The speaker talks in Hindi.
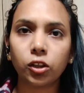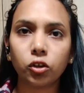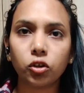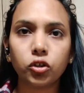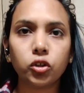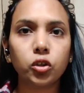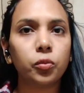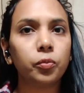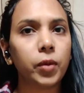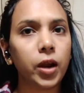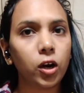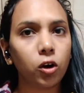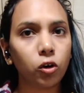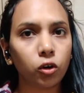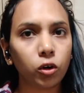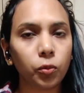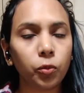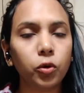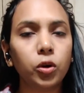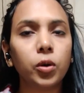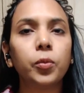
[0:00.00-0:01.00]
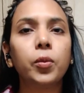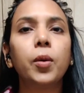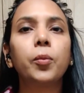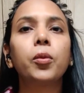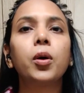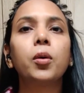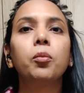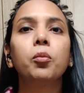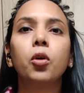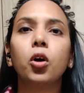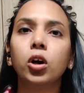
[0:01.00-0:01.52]
नमस्कार दोस्तों मैं डॉक्टर पूनम
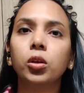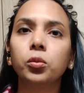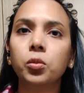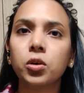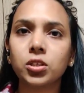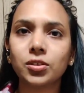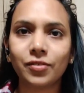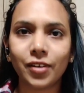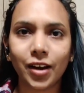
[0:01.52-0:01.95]
आपका बहुत बहुत